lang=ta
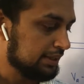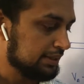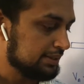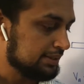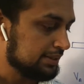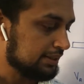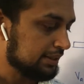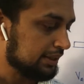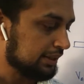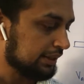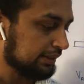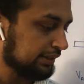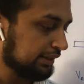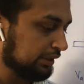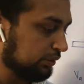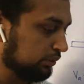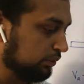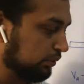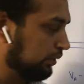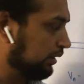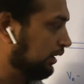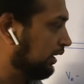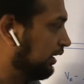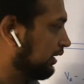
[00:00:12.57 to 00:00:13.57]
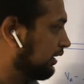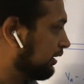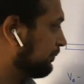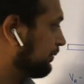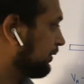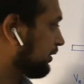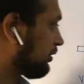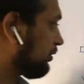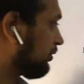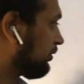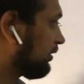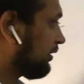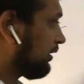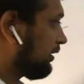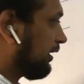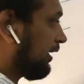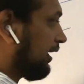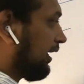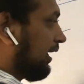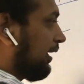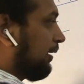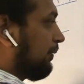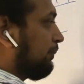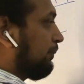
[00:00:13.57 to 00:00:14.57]
சேர்த்தி கோள் ஆக்கப்பட்டுள்ளது
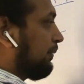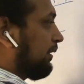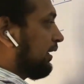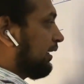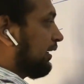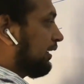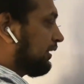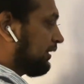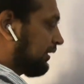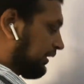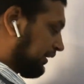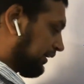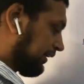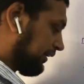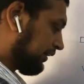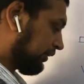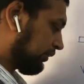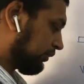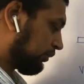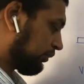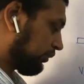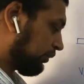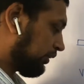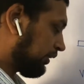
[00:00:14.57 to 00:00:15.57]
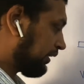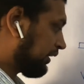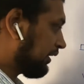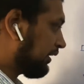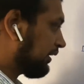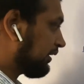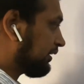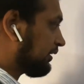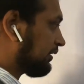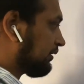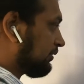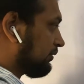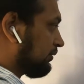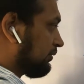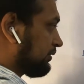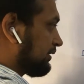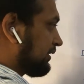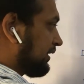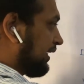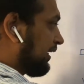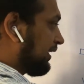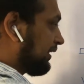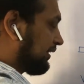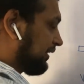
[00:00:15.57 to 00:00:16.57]
ஏபி என்ற இரண்டு கோள்கள்
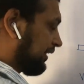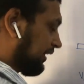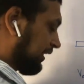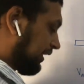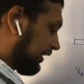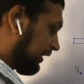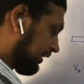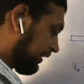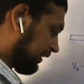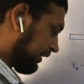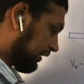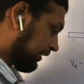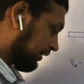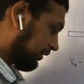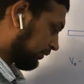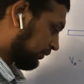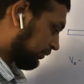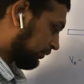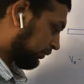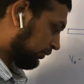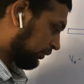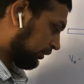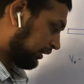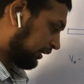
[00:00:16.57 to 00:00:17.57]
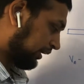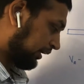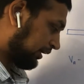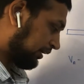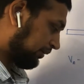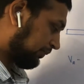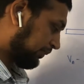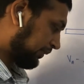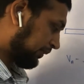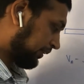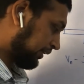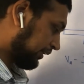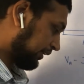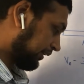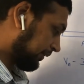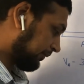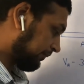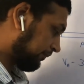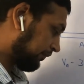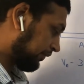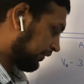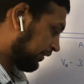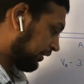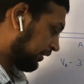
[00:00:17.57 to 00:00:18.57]
சேர்த்தி கோள் காணப்படுது
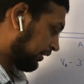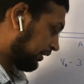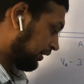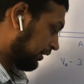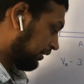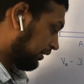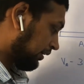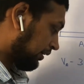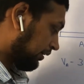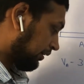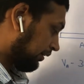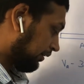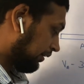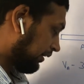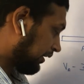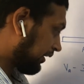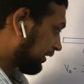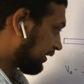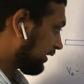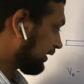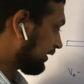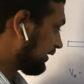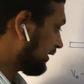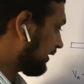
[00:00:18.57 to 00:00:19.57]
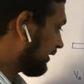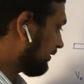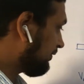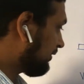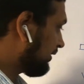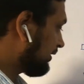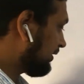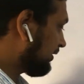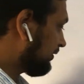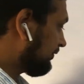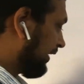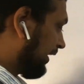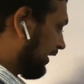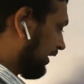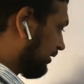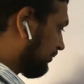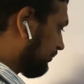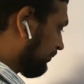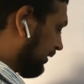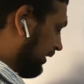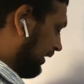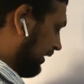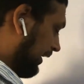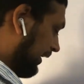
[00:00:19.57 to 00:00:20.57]
ரைட் இதுல வந்து
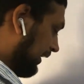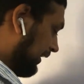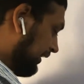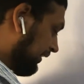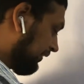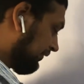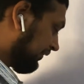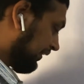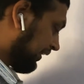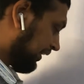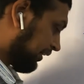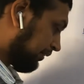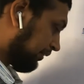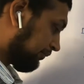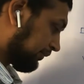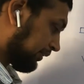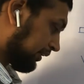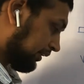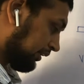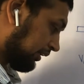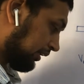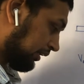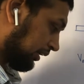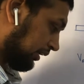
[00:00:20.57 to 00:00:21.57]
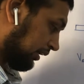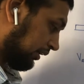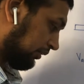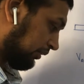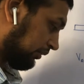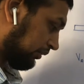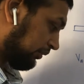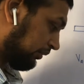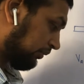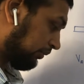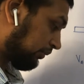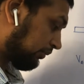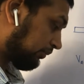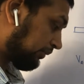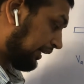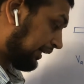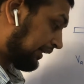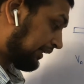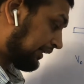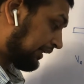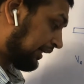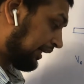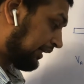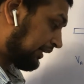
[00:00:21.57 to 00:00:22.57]
வேகம் ஏயில வேகம் தந்திருக்காங்கோ
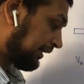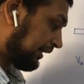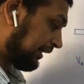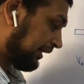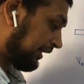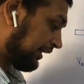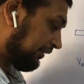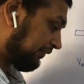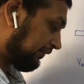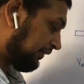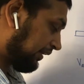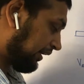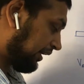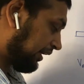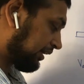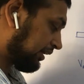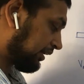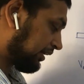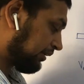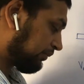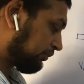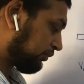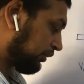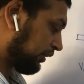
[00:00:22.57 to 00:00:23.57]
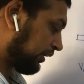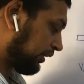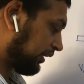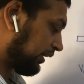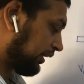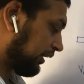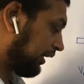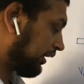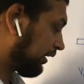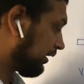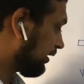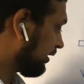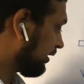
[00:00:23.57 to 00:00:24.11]
நெட்டாங்கலை வேகங்கள் முறையே